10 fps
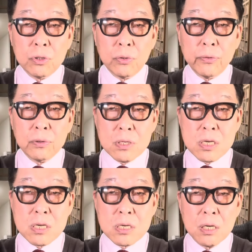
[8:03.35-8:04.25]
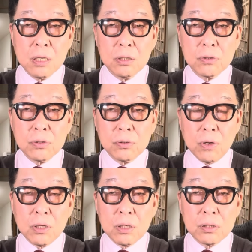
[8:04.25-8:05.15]
日本にす
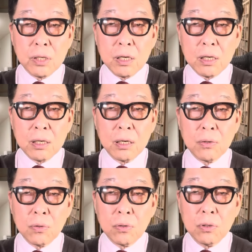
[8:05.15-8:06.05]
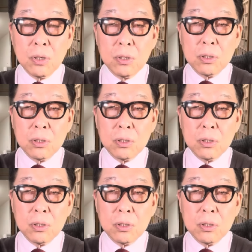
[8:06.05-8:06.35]
ごい世界からこ